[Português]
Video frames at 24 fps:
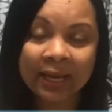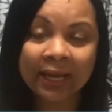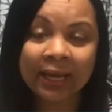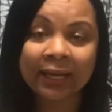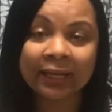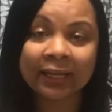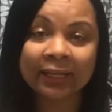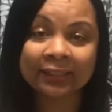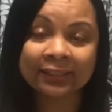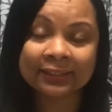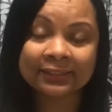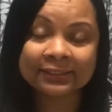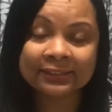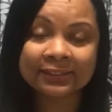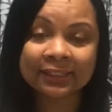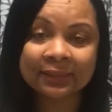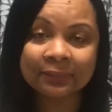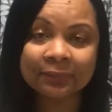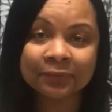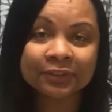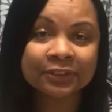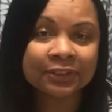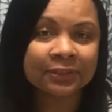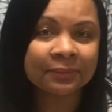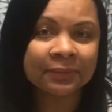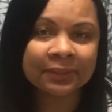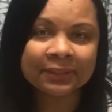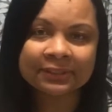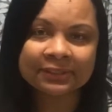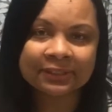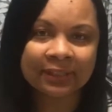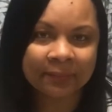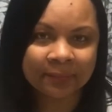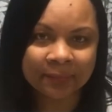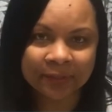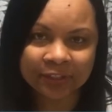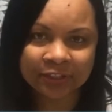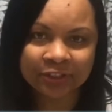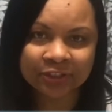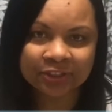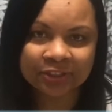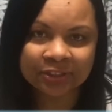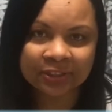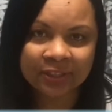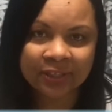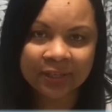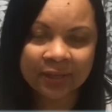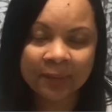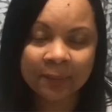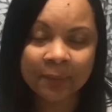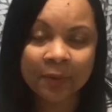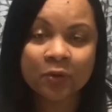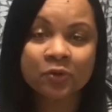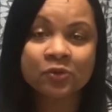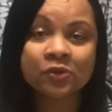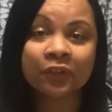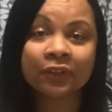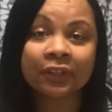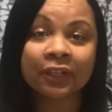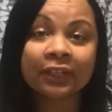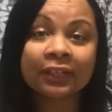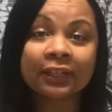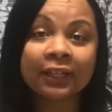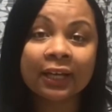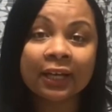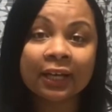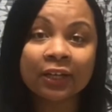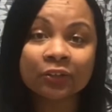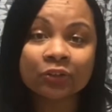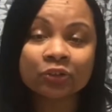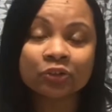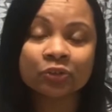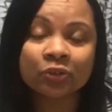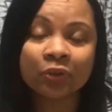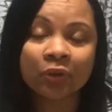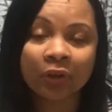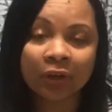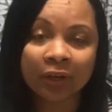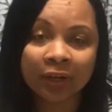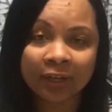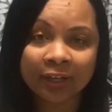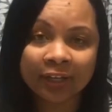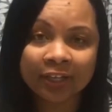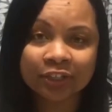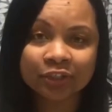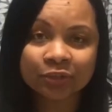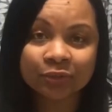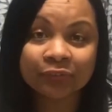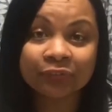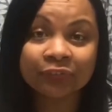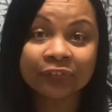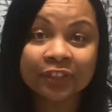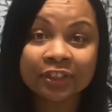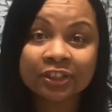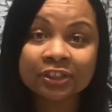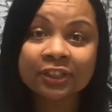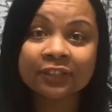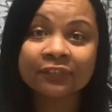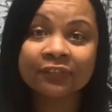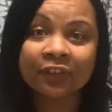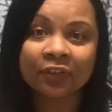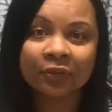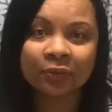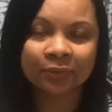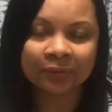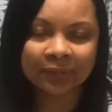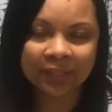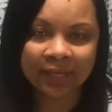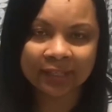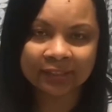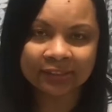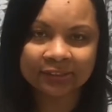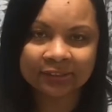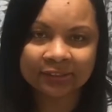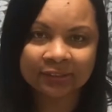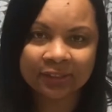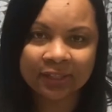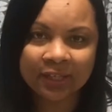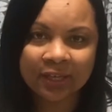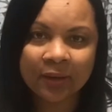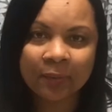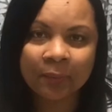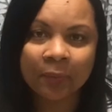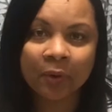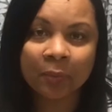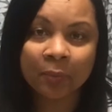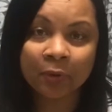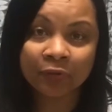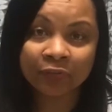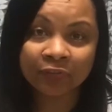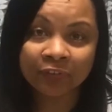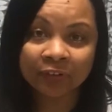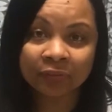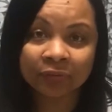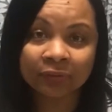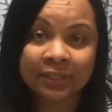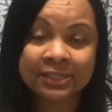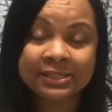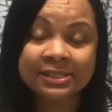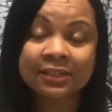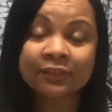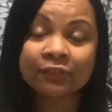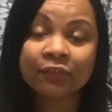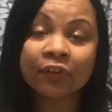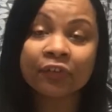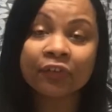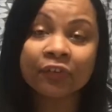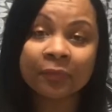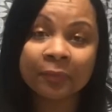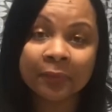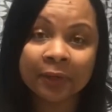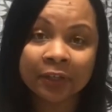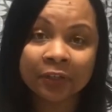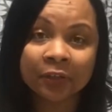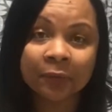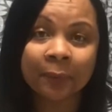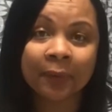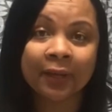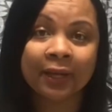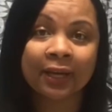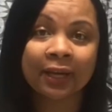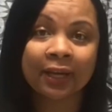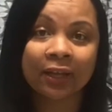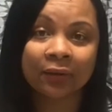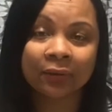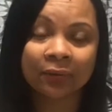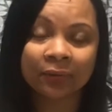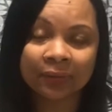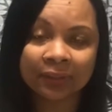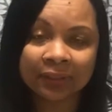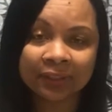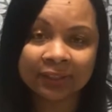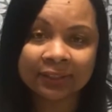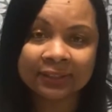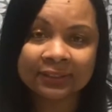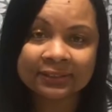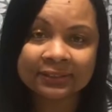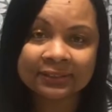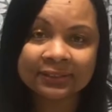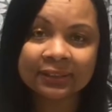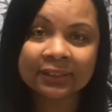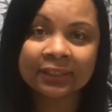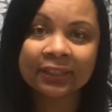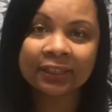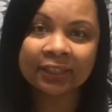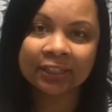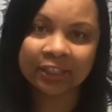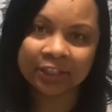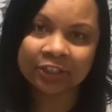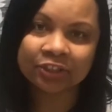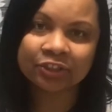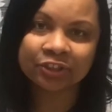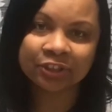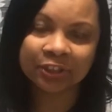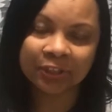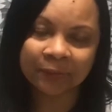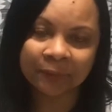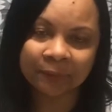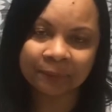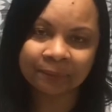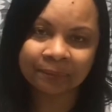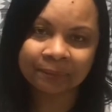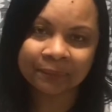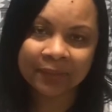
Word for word: Agradecemos imensamente pelos 80 anos do colégio e 20 da faculdade, promovendo desenvolvimento para Lagoinhas e região.